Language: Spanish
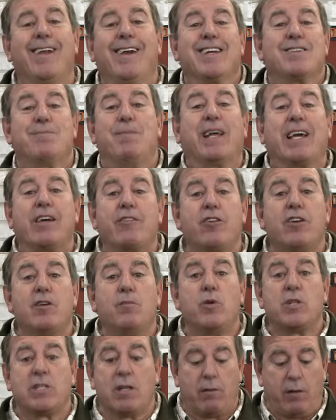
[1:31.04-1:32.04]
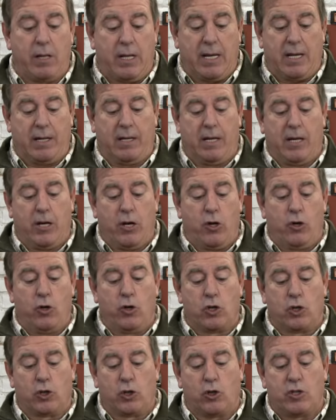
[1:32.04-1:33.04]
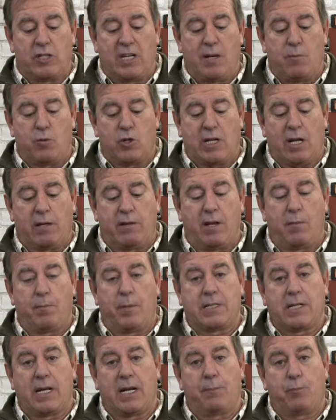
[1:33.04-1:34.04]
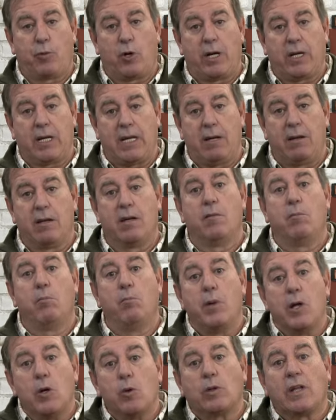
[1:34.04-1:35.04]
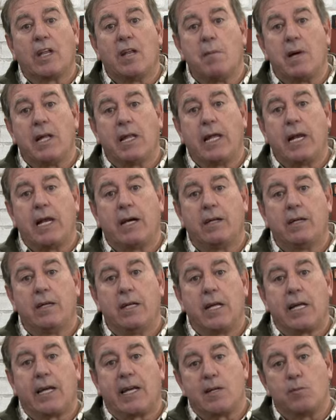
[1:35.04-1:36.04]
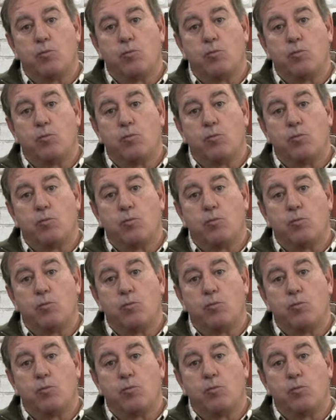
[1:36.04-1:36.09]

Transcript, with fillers: La explicación es muy sencilla. Nosotros tenemos que hacer pasar por aquí viruta de madera, que es